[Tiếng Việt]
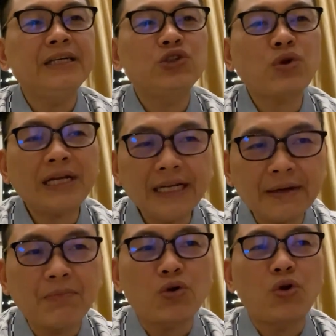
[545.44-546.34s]
khi xuất
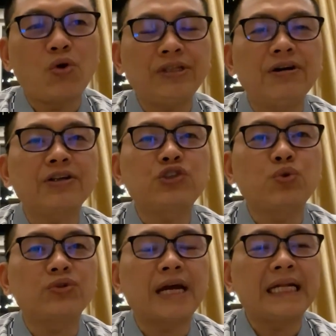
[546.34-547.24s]
hiện một đối tượng
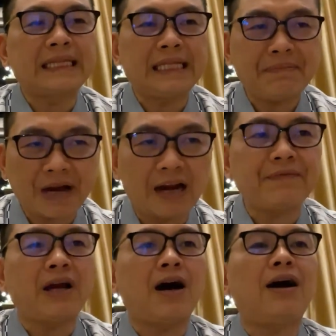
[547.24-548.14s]
chủ thể tiếp
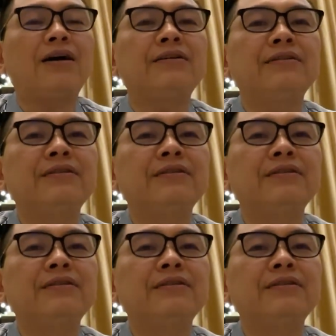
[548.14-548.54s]
cận với họ